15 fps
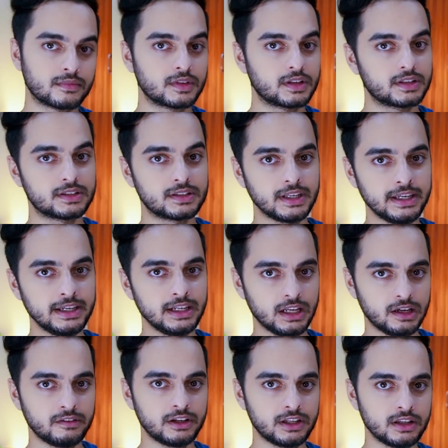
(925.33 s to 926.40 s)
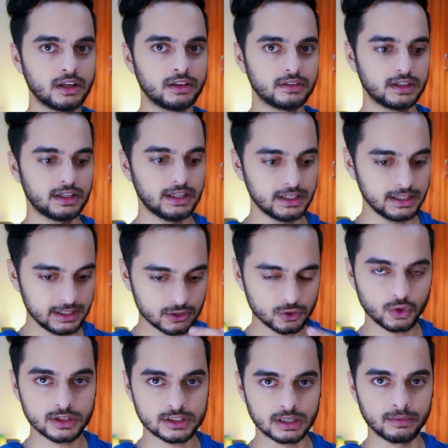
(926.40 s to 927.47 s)
Sí, la verdad. Y eso
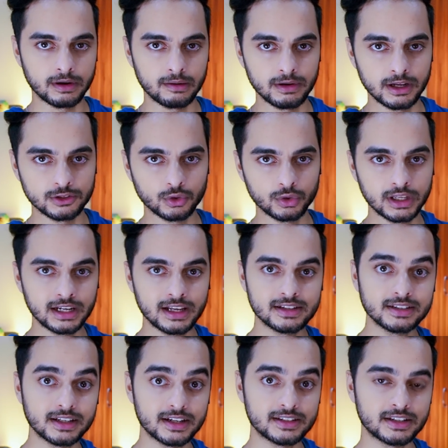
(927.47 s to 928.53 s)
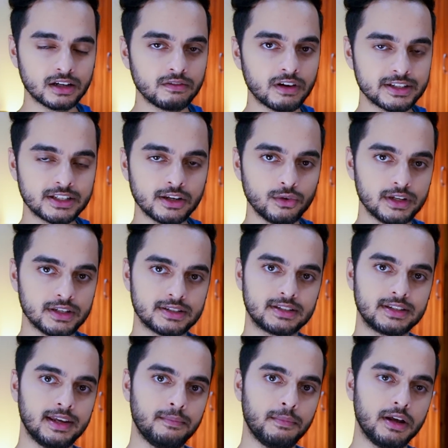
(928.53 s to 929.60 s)
estaba hablando de las reservaciones,
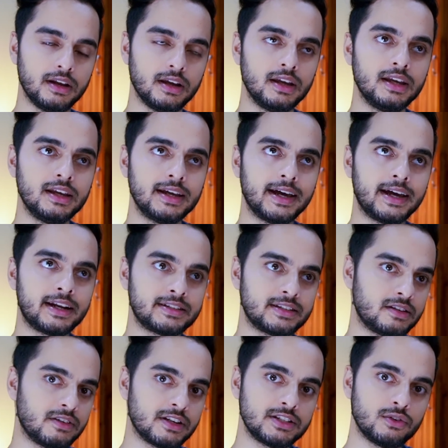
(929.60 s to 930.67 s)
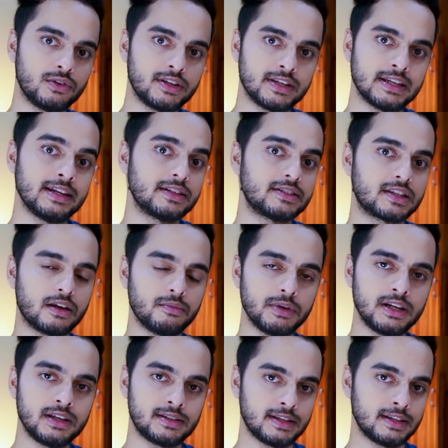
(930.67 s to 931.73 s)
se llaman reservaciones en
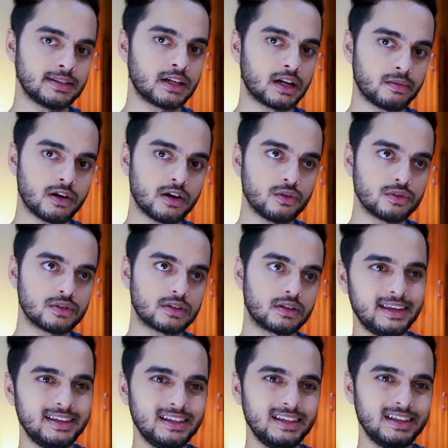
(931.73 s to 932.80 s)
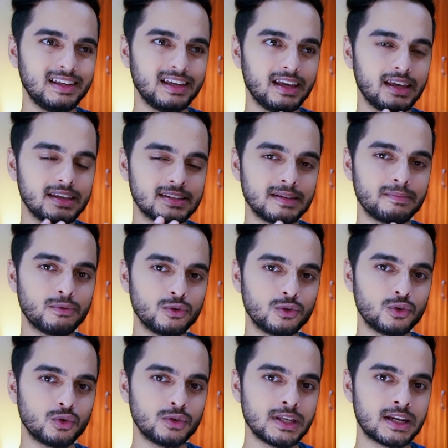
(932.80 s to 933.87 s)
exámenes, en trabajos. Y ese
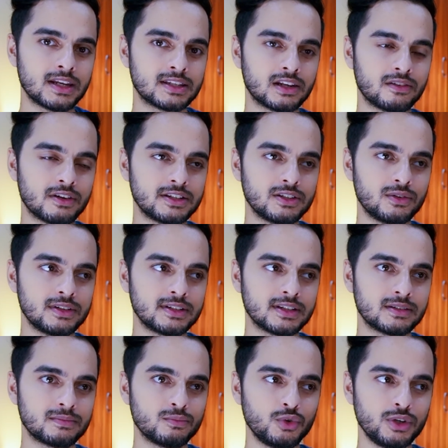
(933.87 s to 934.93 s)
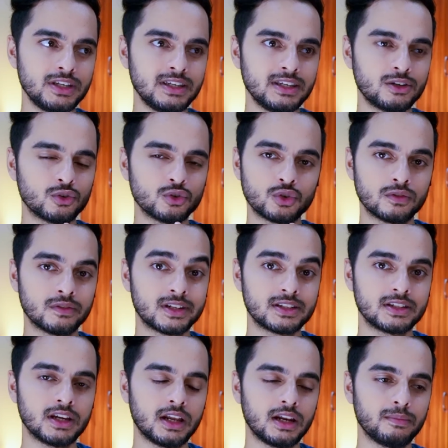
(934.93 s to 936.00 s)
punto de reservaciones es muy
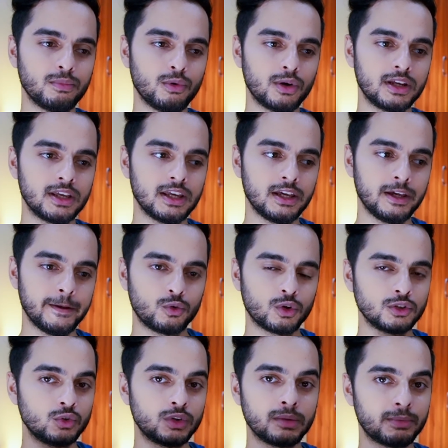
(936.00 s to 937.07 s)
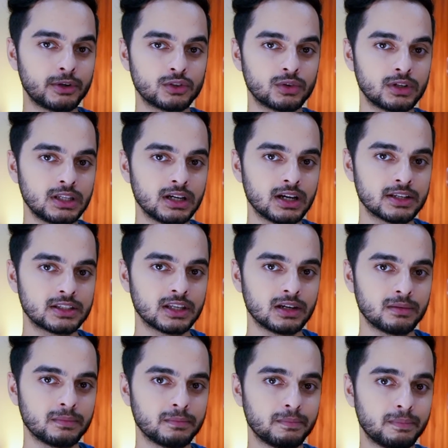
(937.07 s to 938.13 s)
controversial porque cuando una persona de casta
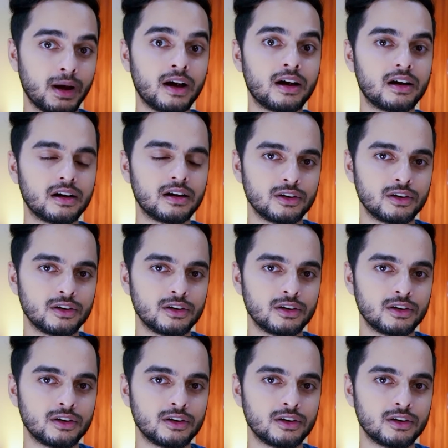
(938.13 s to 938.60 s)
baja